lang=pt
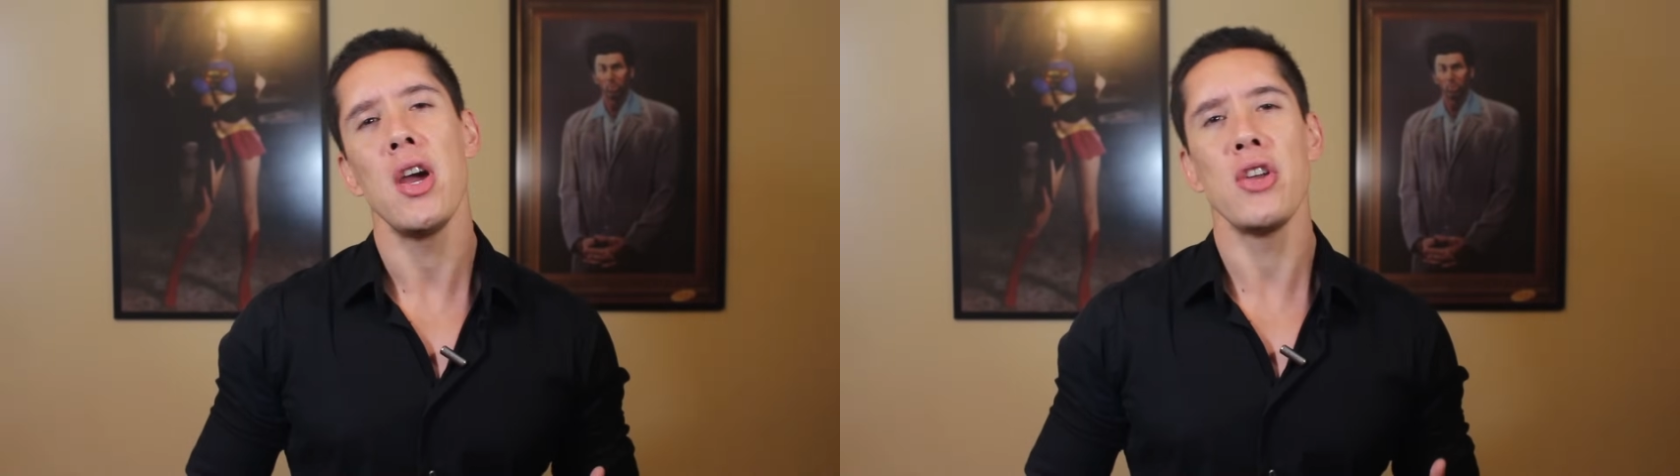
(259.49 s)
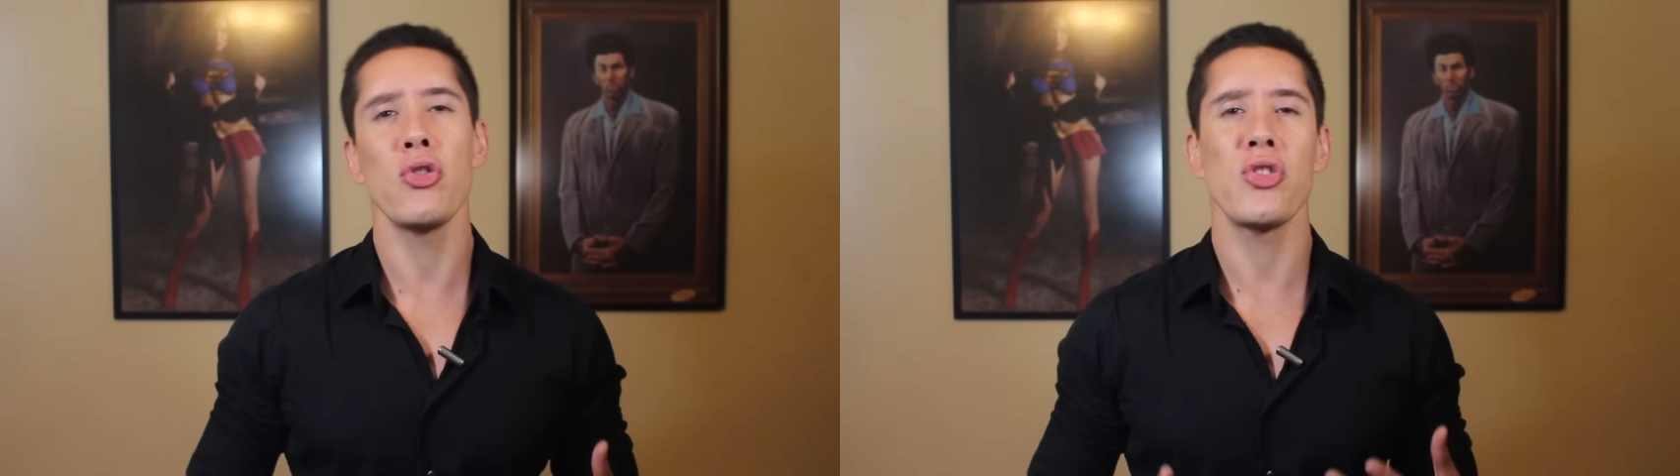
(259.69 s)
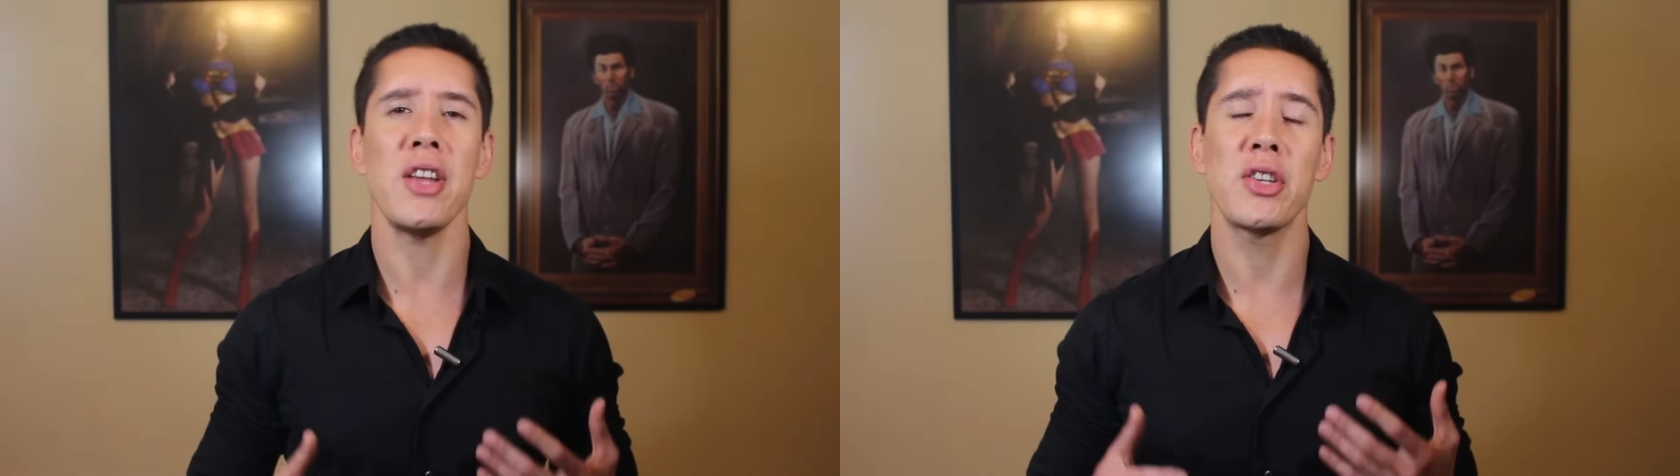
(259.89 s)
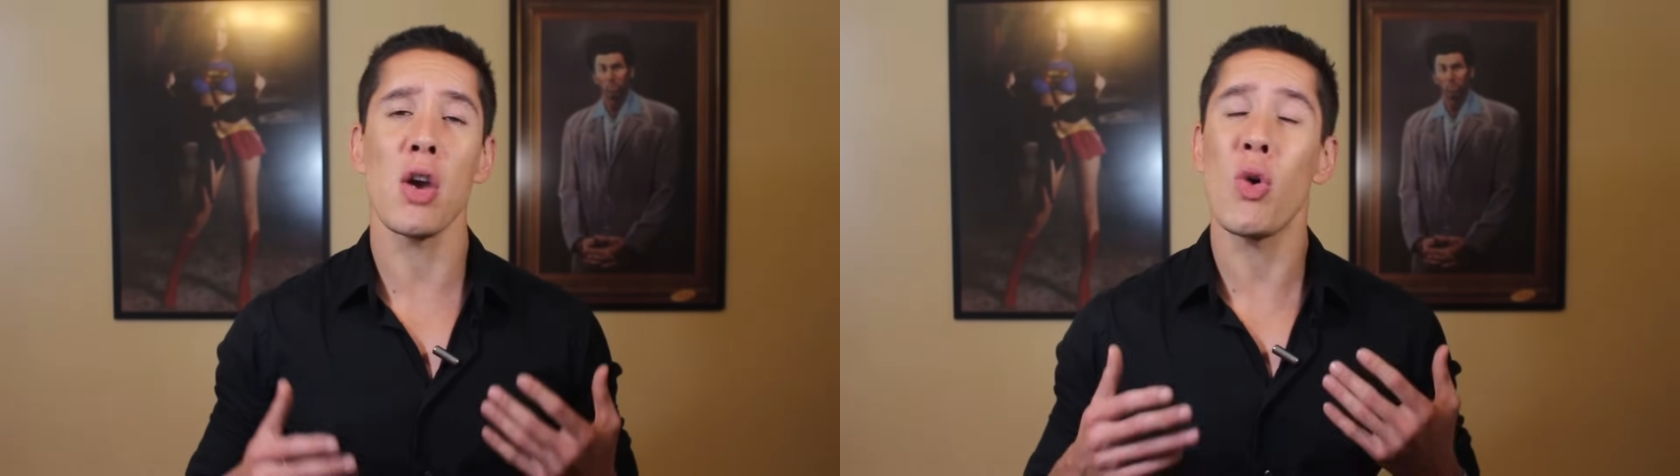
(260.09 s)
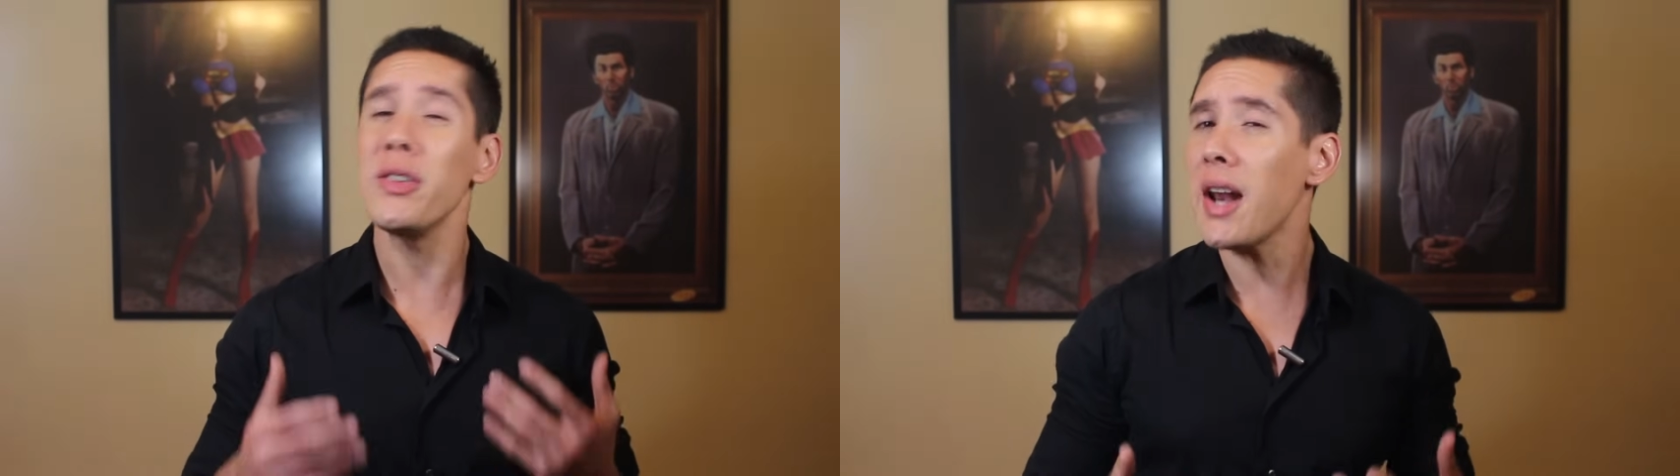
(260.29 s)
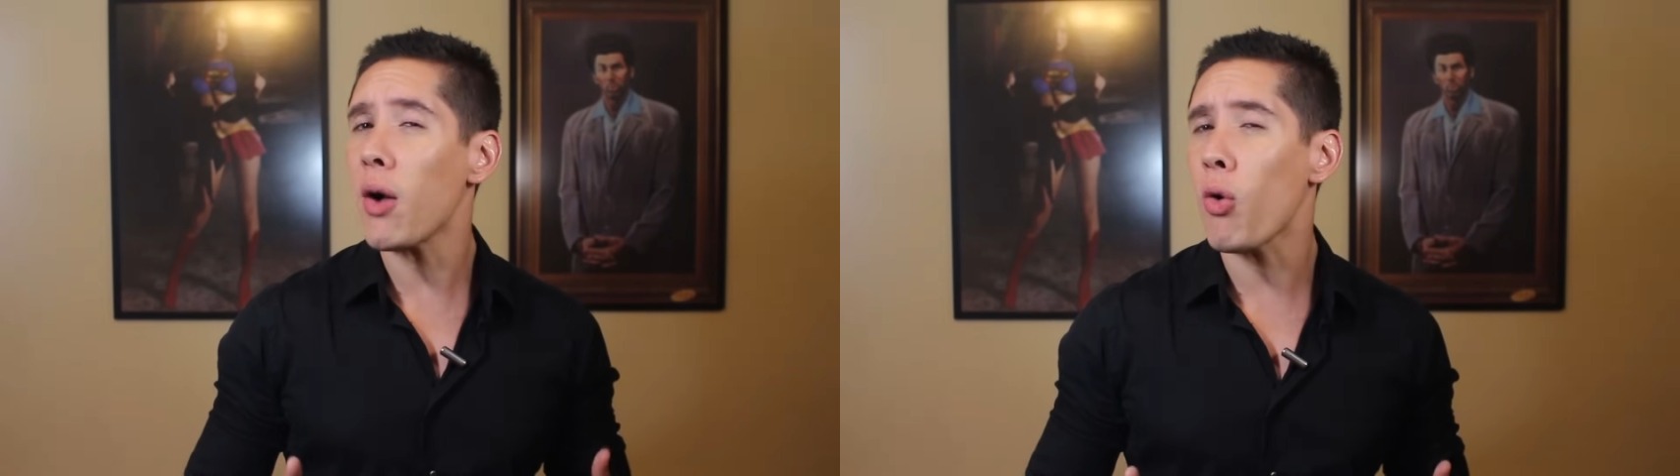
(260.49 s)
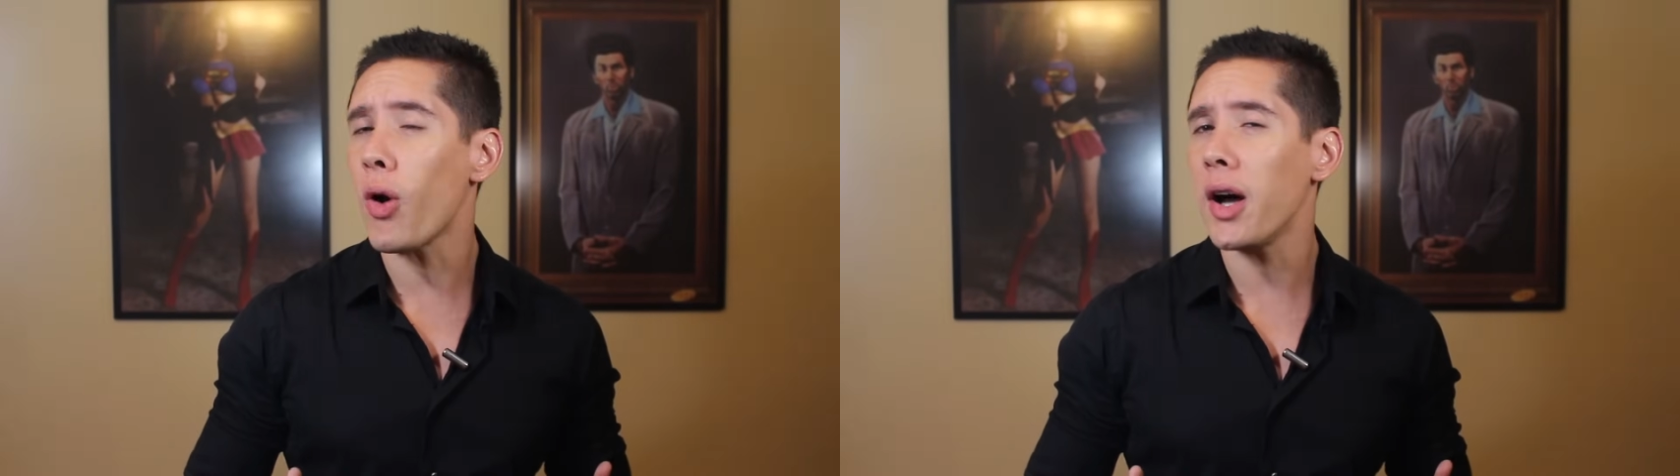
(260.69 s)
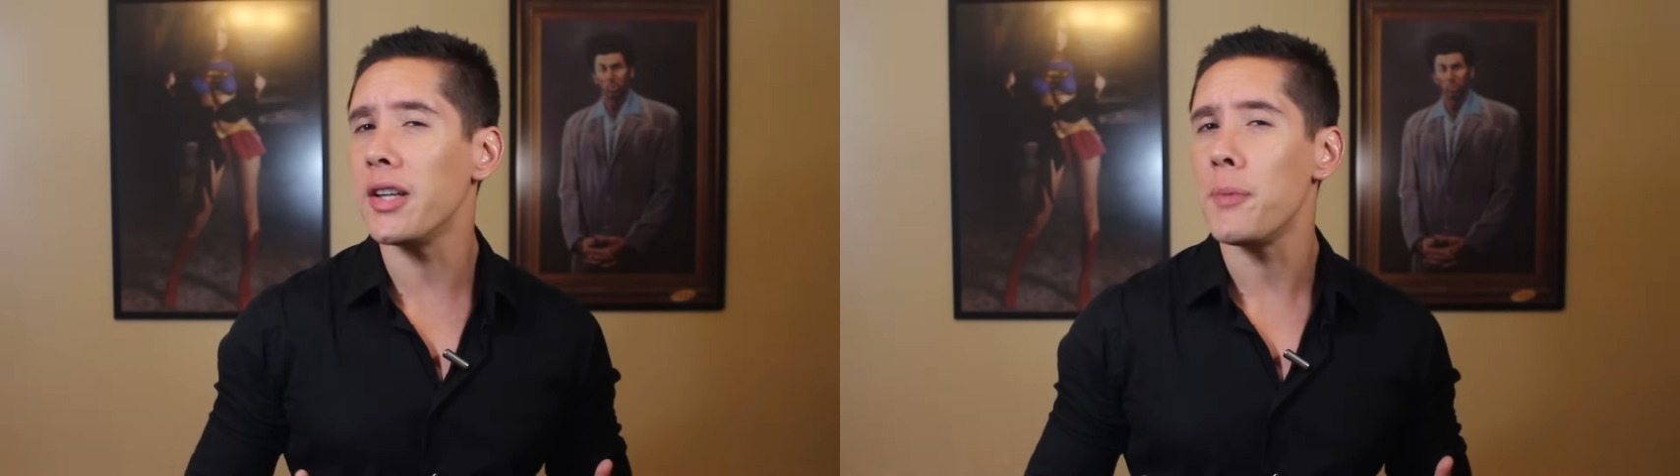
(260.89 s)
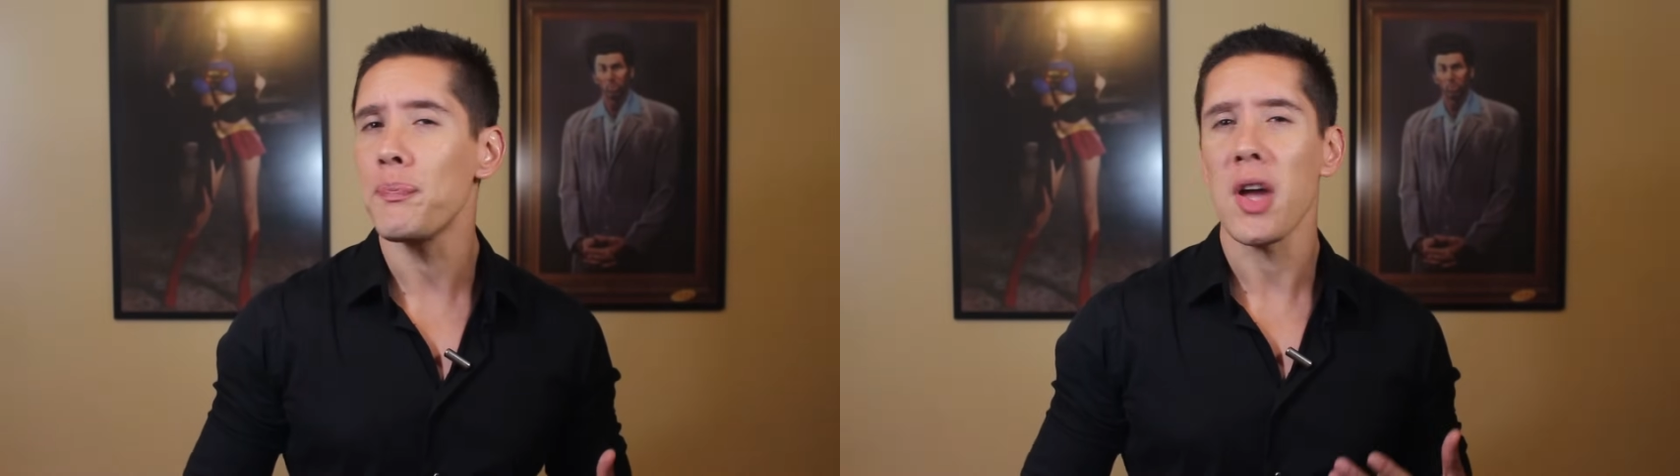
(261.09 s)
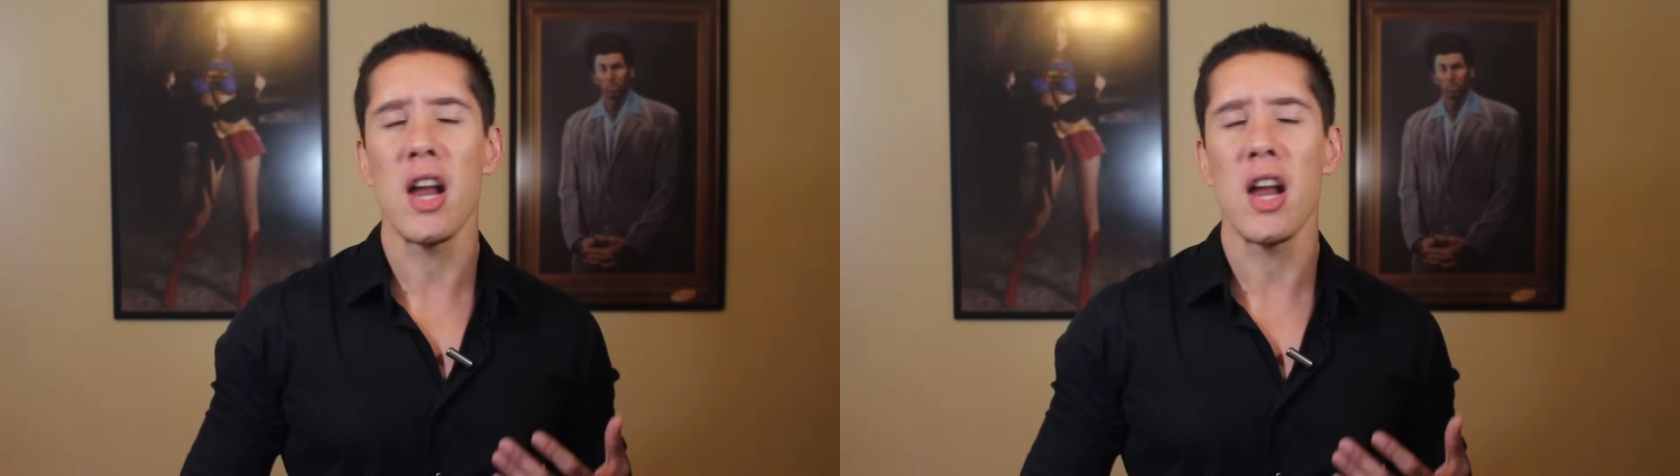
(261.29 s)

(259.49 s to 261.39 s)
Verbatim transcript: de um jeito que quando ele acorda,